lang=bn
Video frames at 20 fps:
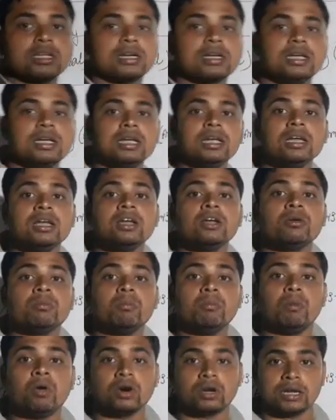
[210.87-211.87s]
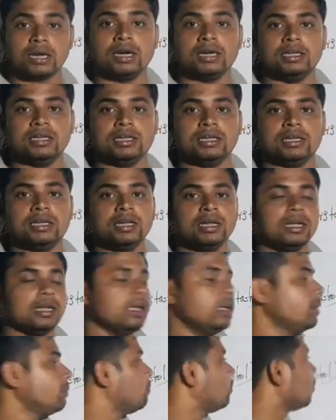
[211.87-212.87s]
থাকি বটানি
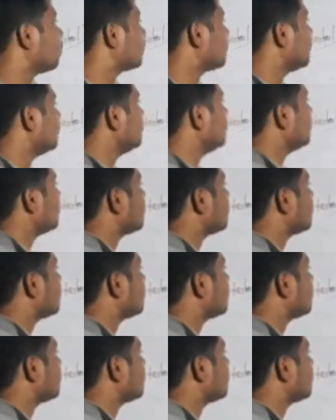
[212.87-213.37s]
এই বটানির